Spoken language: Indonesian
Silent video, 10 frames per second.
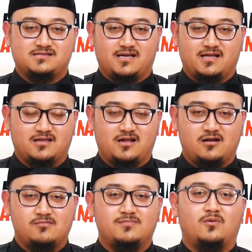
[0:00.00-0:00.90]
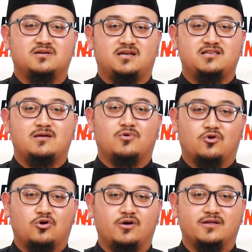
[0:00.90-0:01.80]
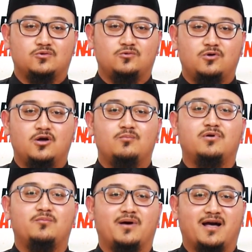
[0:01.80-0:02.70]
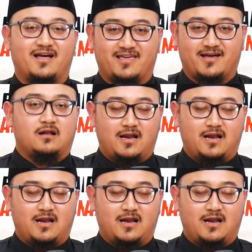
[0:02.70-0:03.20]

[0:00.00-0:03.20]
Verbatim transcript: kesehatan bahwasanya merokok itu berbahaya.